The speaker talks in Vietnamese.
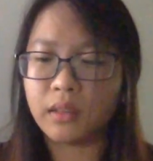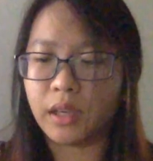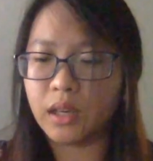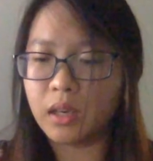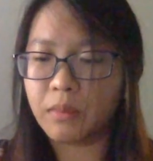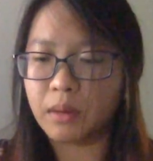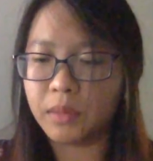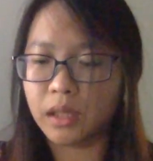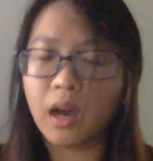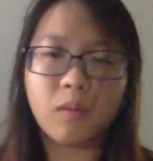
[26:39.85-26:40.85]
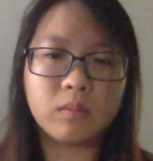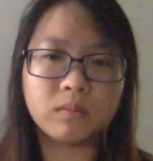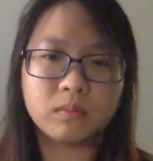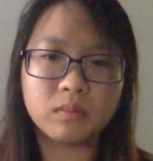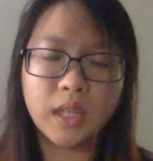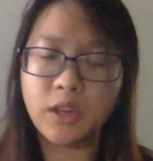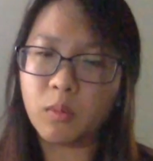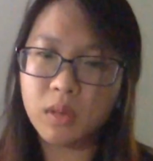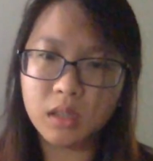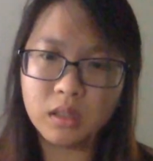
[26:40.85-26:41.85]
thì khi mà mình không đi
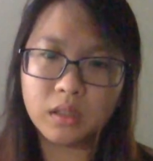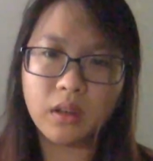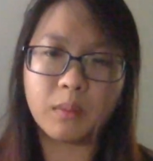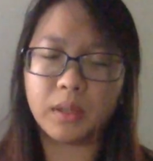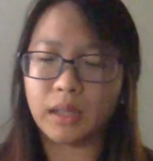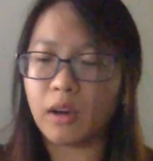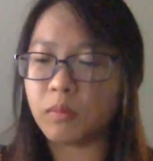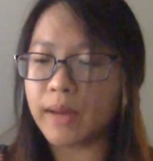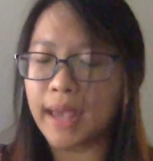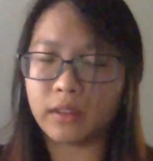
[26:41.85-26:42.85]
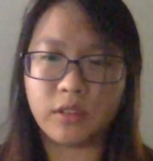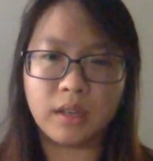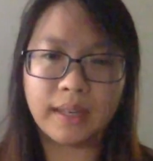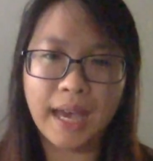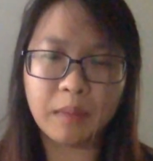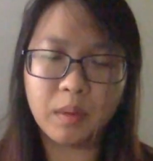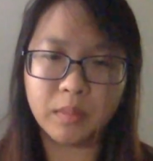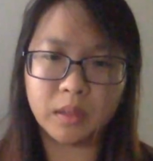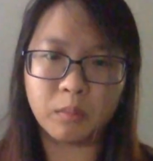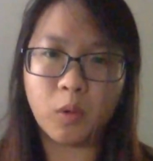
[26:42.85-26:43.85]
đúng hướng và mình không đạt được những cái
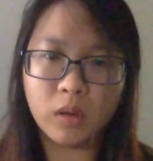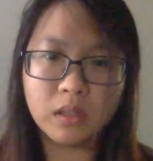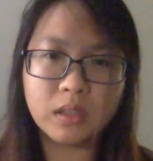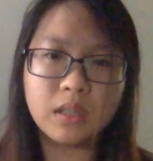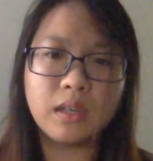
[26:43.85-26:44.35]
mà mình muốn